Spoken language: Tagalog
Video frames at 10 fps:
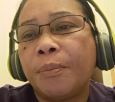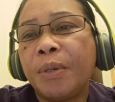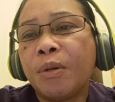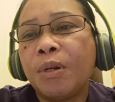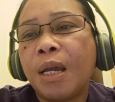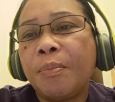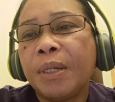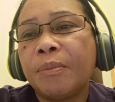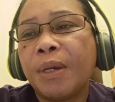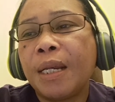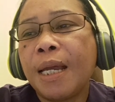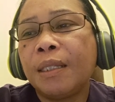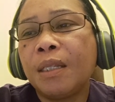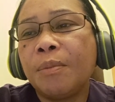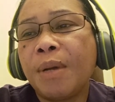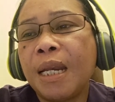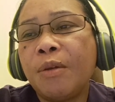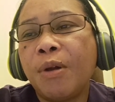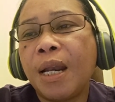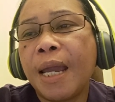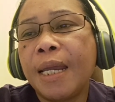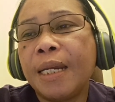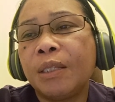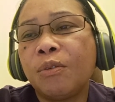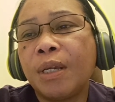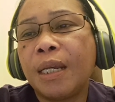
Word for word: pero dapat ba natin baliwalain itong